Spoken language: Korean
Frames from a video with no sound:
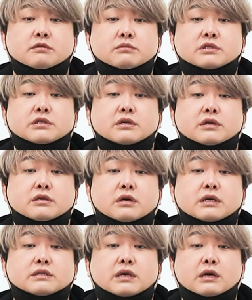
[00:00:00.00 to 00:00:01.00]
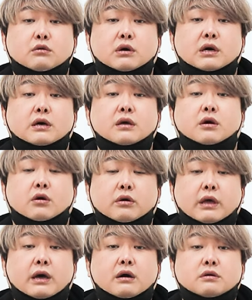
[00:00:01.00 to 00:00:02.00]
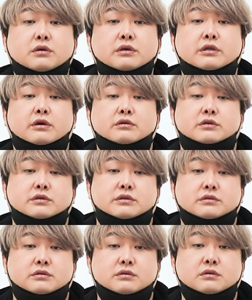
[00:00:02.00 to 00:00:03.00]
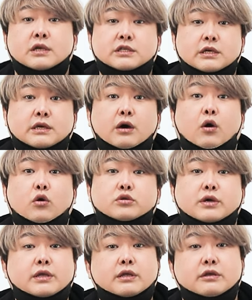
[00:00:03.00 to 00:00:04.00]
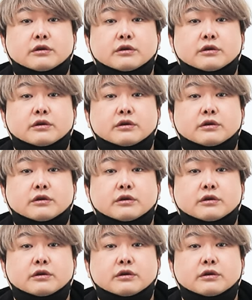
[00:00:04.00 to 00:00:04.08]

심지어 이러한 사일로가 여러 개가 건설이 되어져 있었죠. 대체 이게 어떻게 된